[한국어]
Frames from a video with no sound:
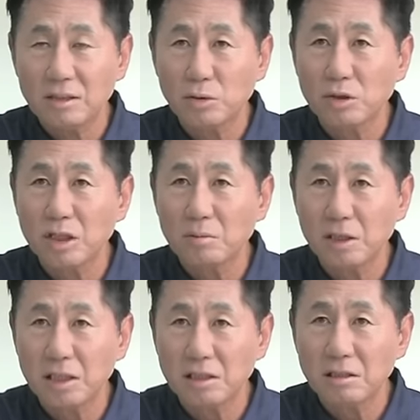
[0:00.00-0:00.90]

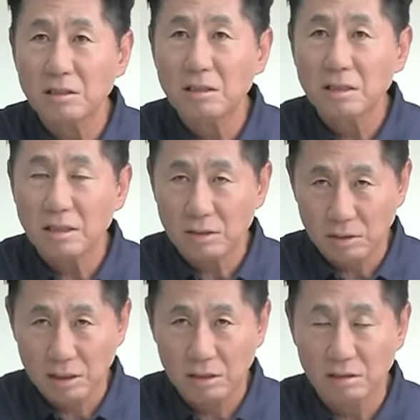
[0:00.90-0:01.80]
조선일보에서
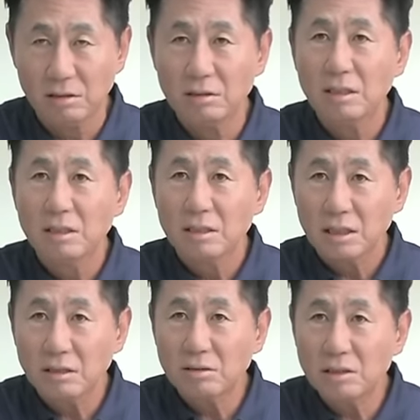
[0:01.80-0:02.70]
계속해서
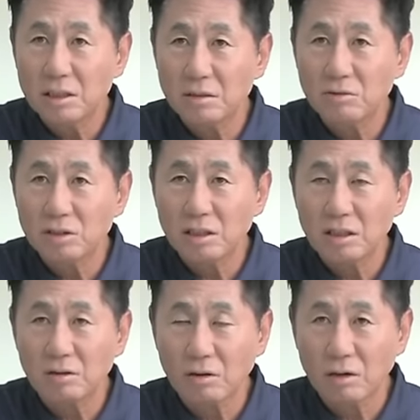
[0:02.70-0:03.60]
김건희 씨 문제를
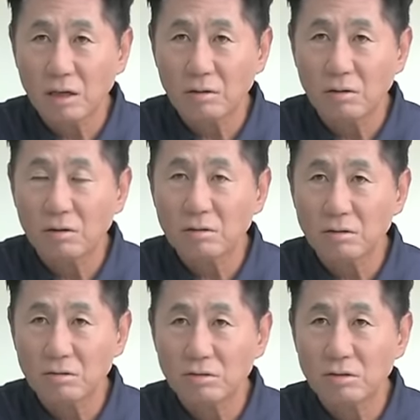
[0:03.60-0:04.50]
거론하고
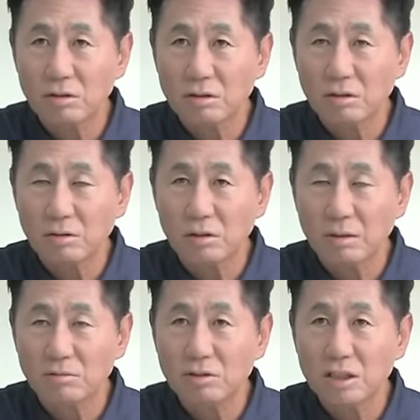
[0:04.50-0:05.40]
그리고 윤석열 정권의
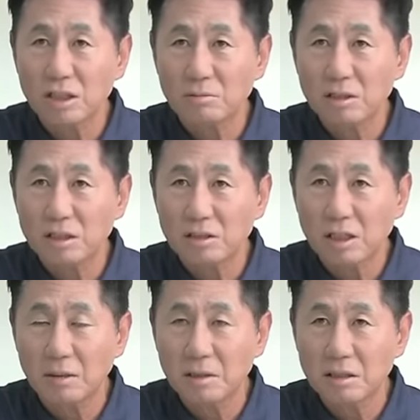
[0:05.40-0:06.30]
문제점을
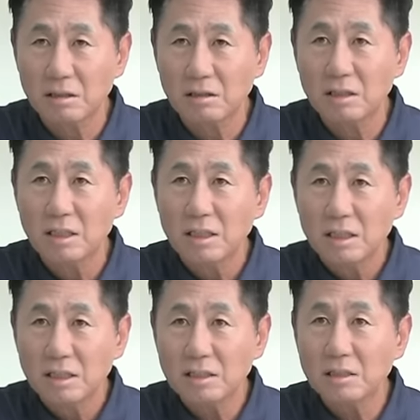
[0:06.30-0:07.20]
지적하면서
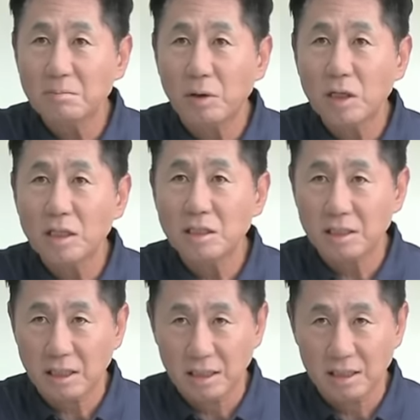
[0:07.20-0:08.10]
이제는 버리기
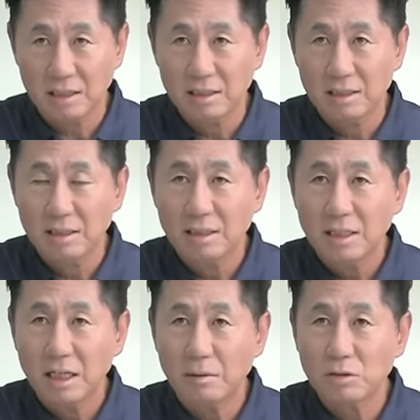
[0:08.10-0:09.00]
시작했다.
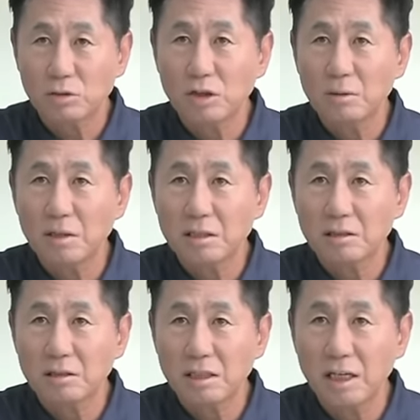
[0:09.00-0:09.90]
아마 조선일보에서
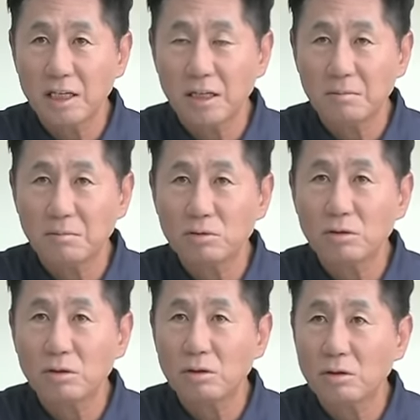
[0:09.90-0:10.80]
그렇게 얘기하면
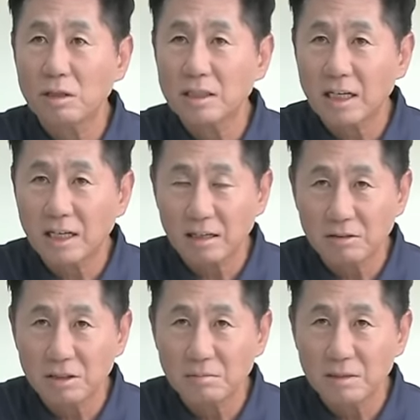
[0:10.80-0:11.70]
모든 언론이 따라갈
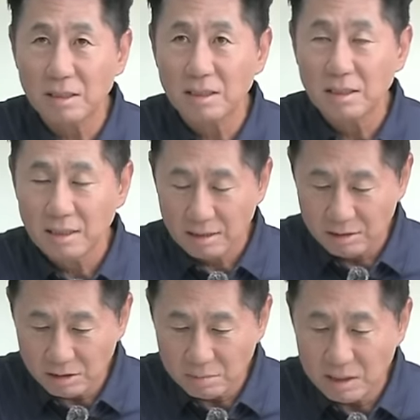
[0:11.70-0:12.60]
것입니다.
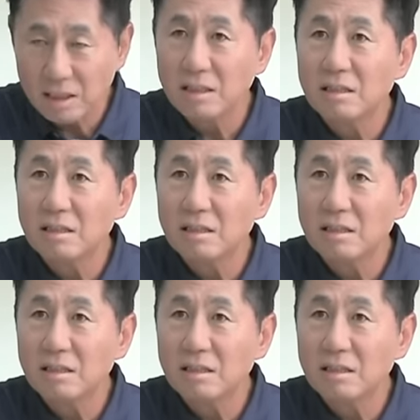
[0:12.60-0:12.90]
그 점이